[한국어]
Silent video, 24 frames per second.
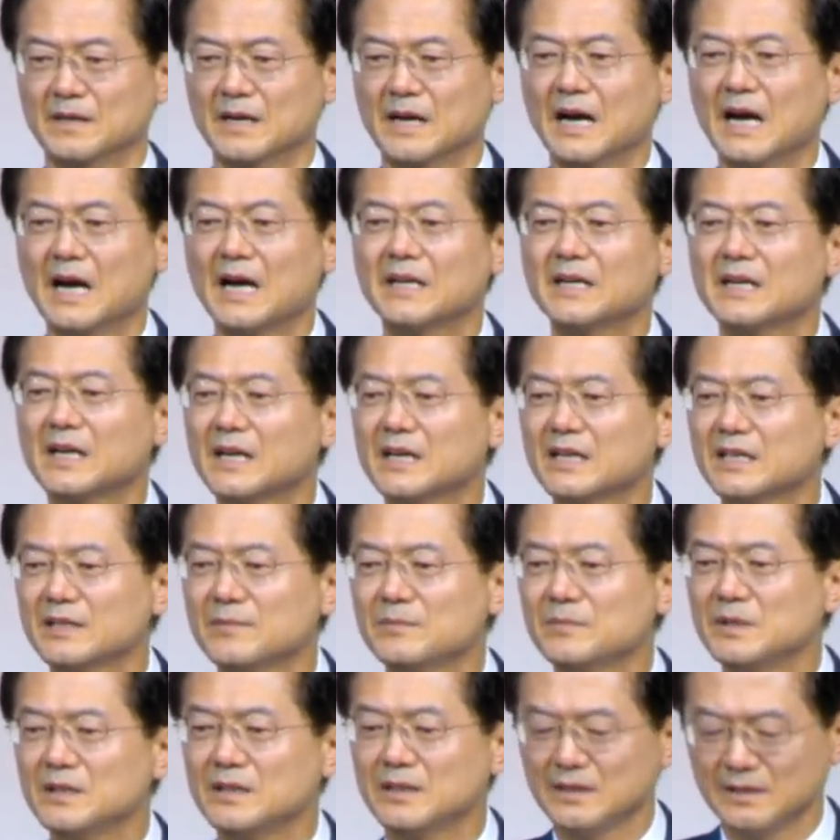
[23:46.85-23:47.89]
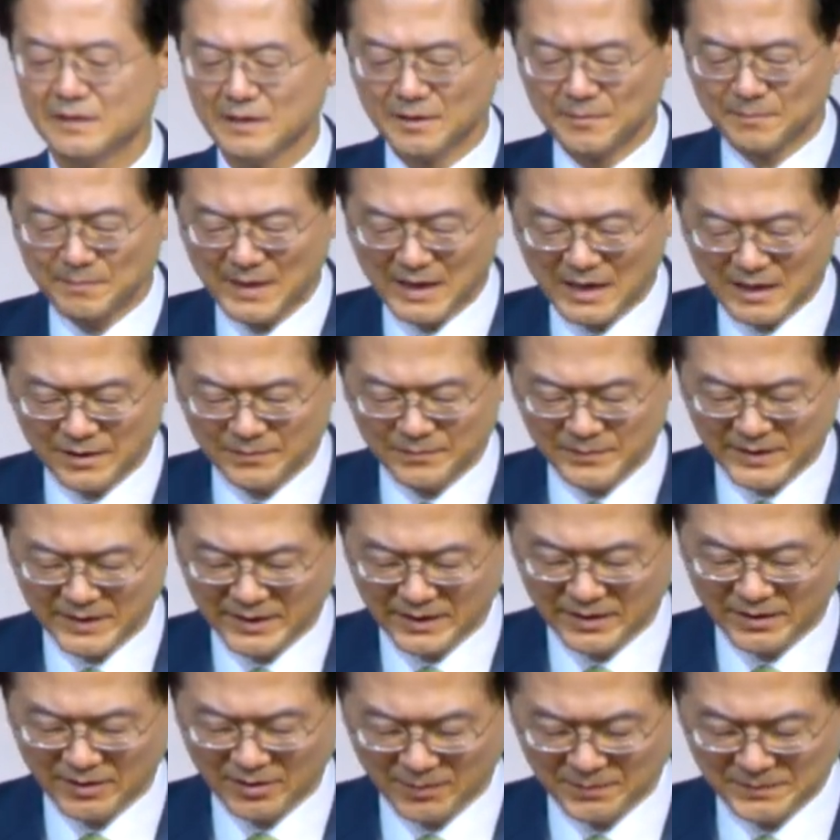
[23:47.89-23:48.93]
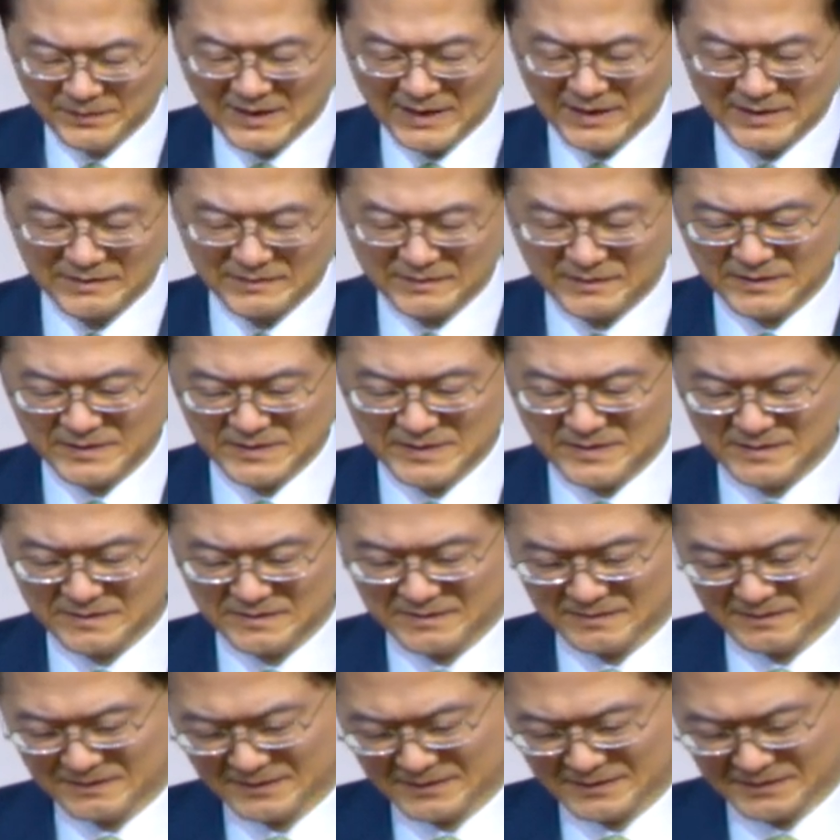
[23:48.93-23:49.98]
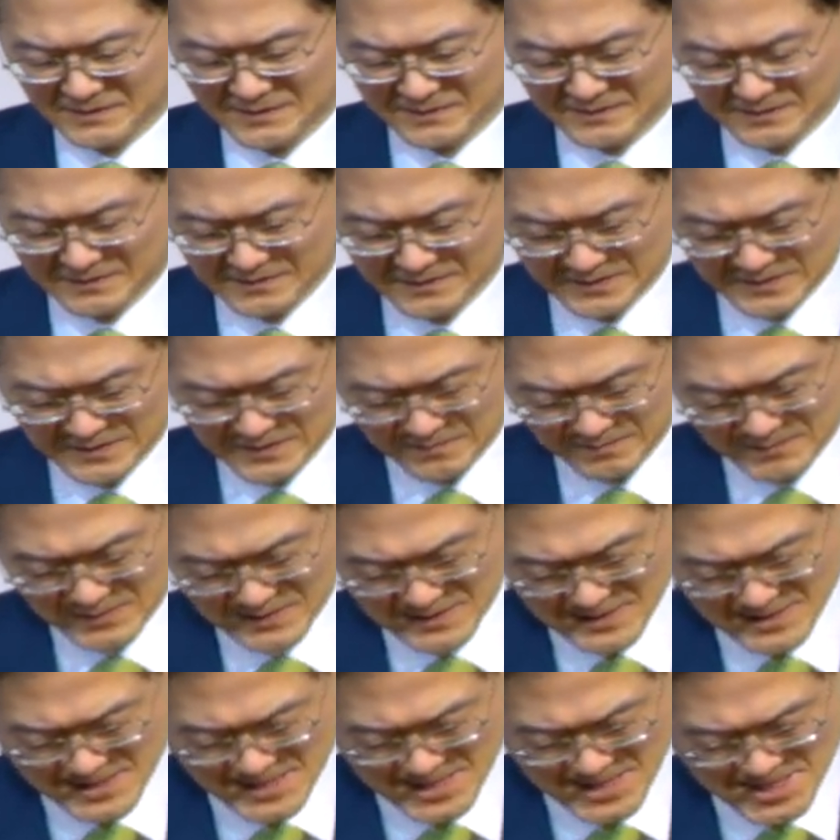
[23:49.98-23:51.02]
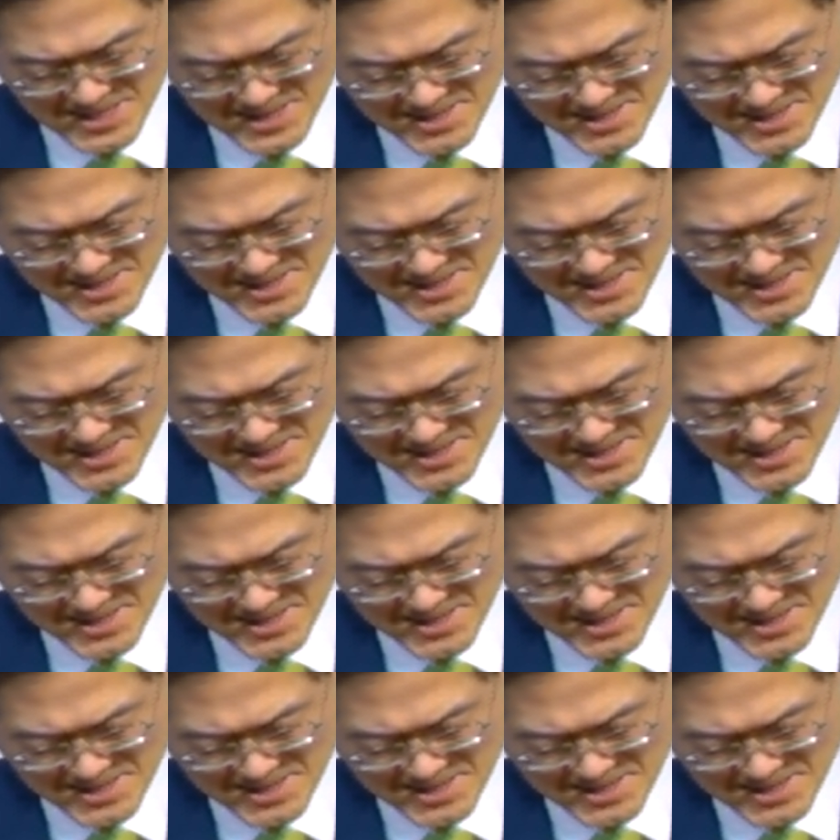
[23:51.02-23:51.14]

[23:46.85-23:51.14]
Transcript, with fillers: 하나님이 마음에 없다는 것은 그런 것입니다.